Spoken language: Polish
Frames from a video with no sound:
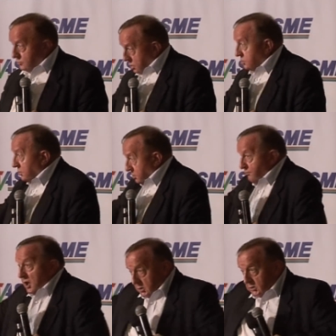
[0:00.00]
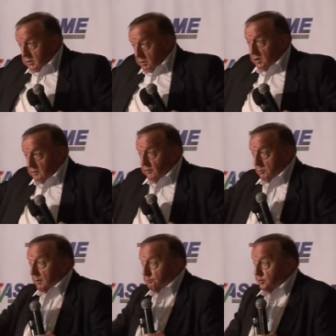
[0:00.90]
No, między tymi
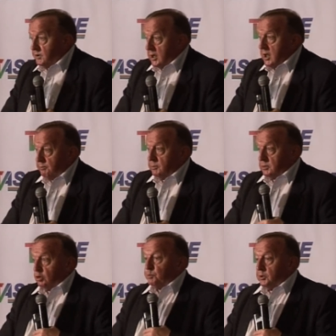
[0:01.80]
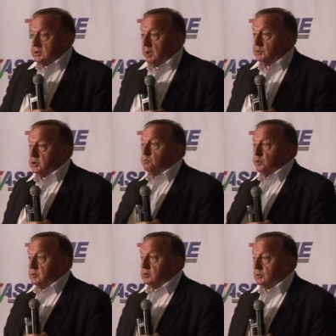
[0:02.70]
dwoma pytaniami, odpowiedziami się
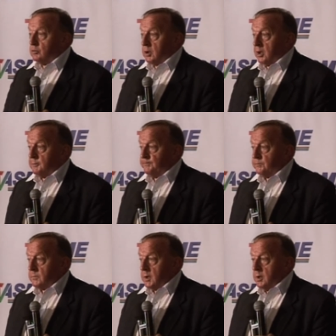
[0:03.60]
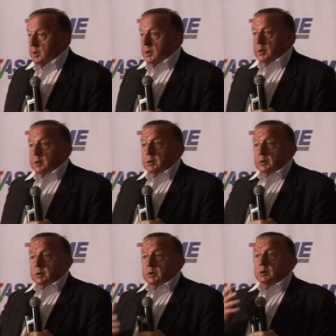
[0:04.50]
politykuje.
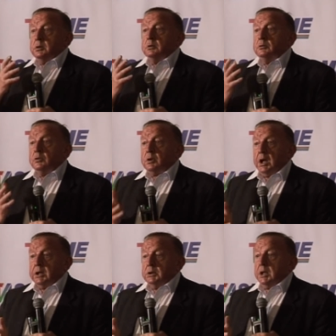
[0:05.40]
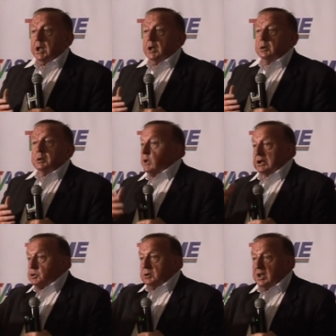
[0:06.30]
I Ukraina,
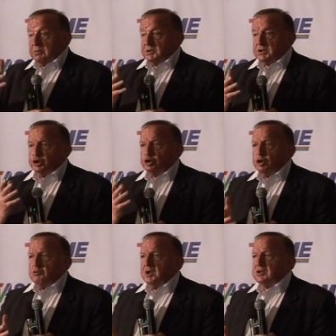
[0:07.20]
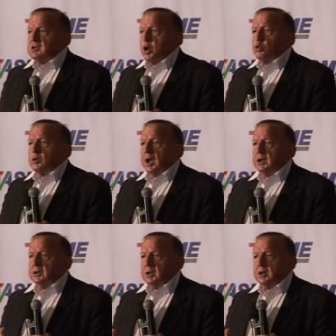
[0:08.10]
znaczy Niemcy chcą mieć na
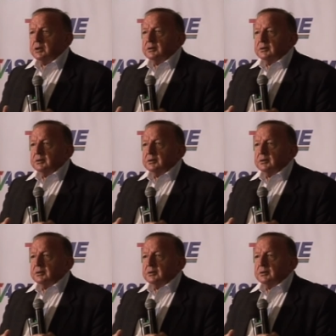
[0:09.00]
Ukrainie